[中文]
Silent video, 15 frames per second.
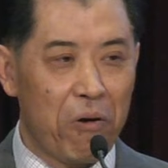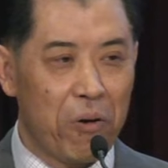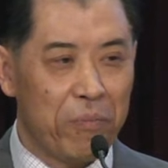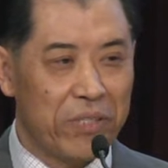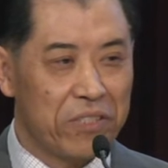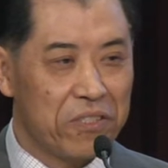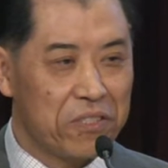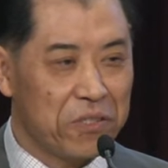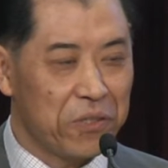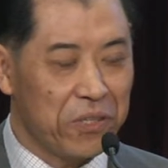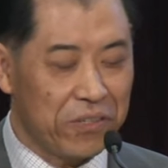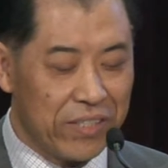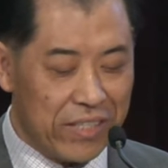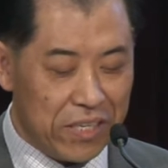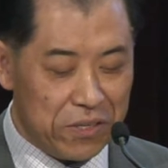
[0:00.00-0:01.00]
我们所有
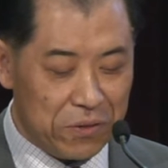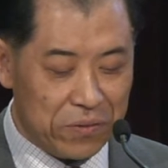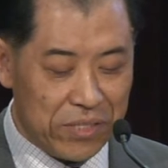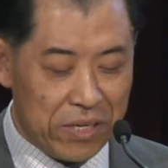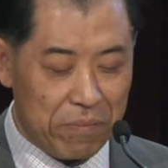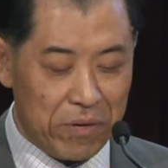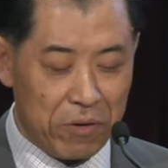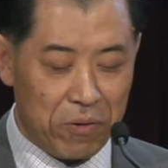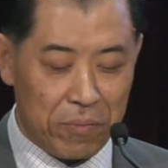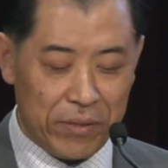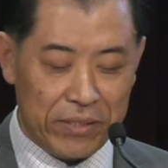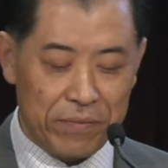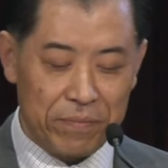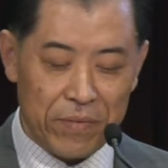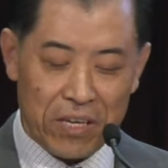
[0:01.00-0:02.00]
的弟兄姐妹，我
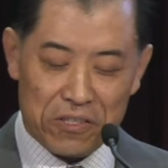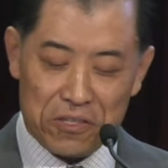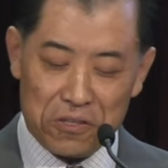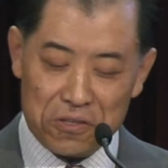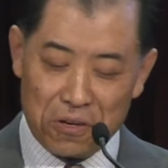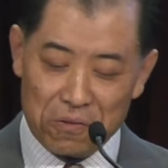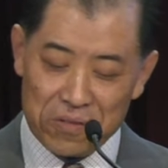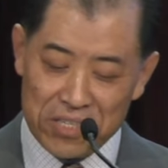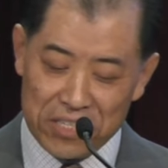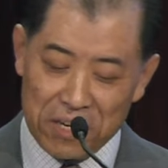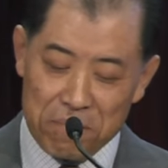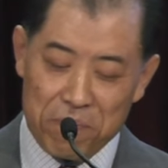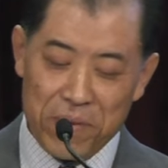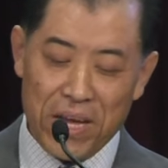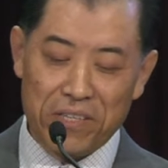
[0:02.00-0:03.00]
们就从
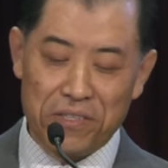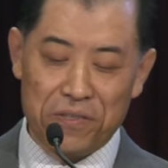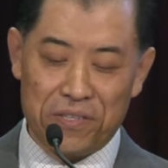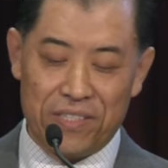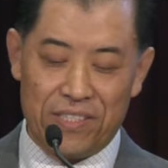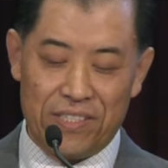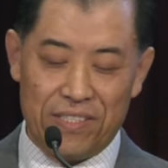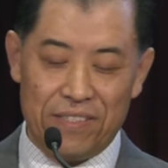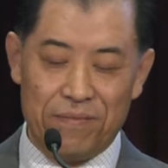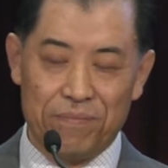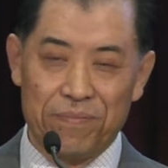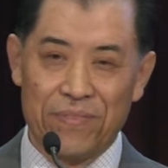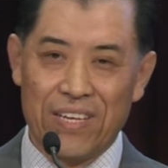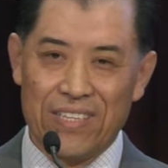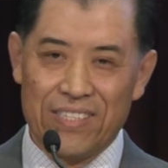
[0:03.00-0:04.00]
身边做起，
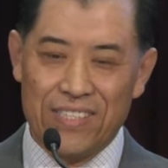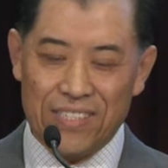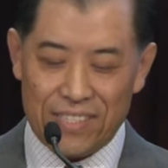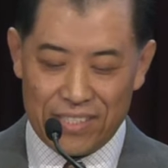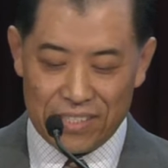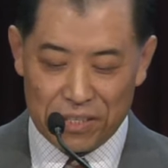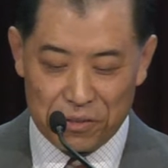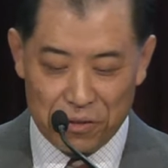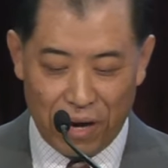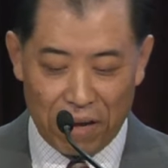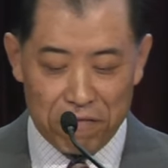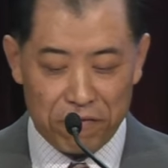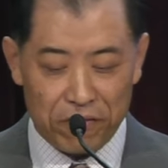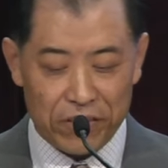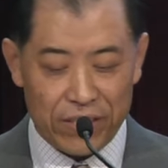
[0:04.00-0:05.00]
积极的传
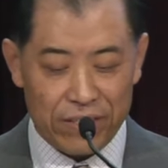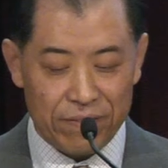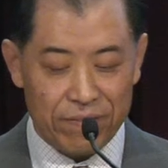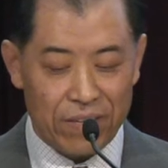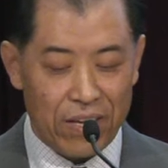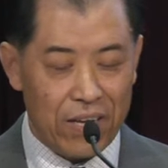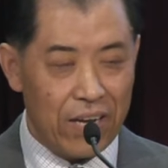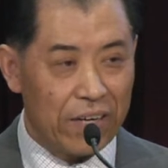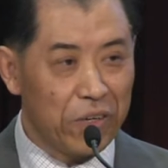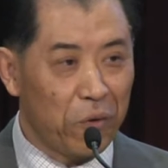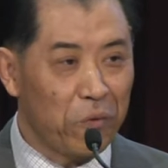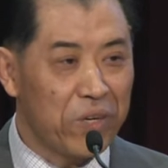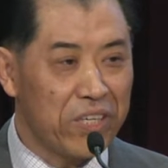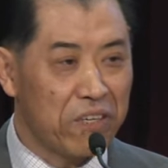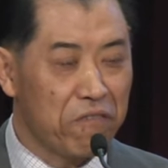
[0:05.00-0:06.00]
福音，
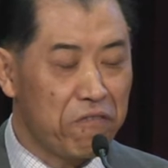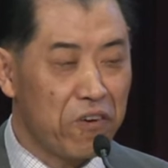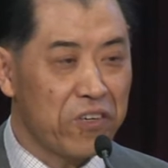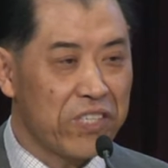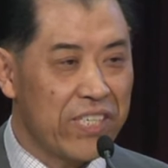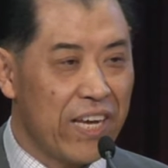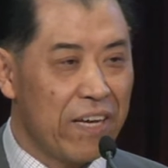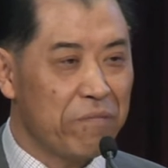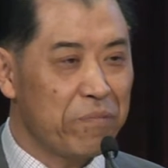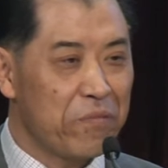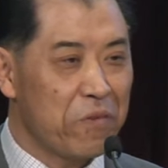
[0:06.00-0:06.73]
努力的奉献。